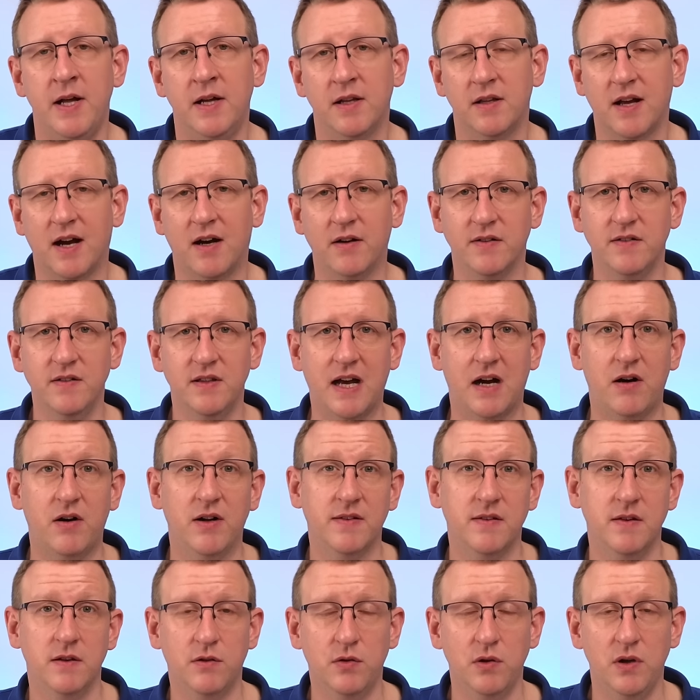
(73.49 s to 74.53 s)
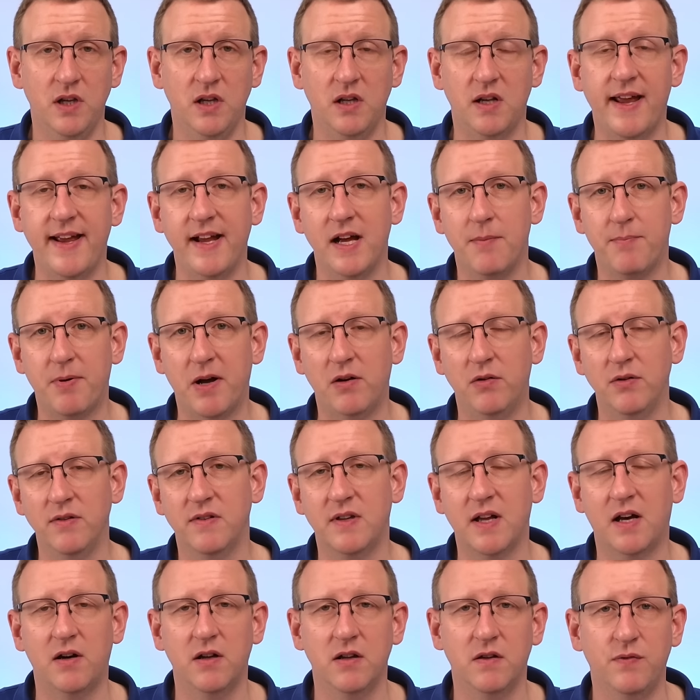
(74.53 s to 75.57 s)
Draußen dauert es natürlich länger, bei uns
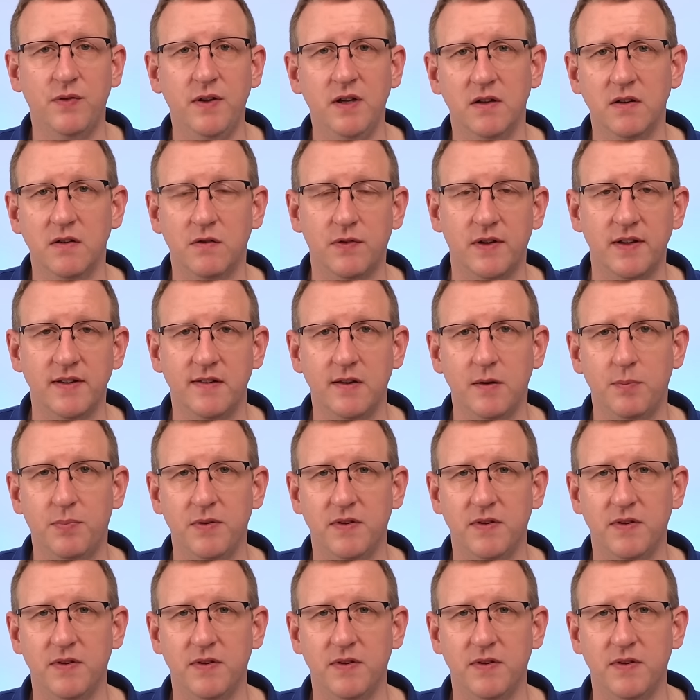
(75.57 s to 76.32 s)
dauert es 24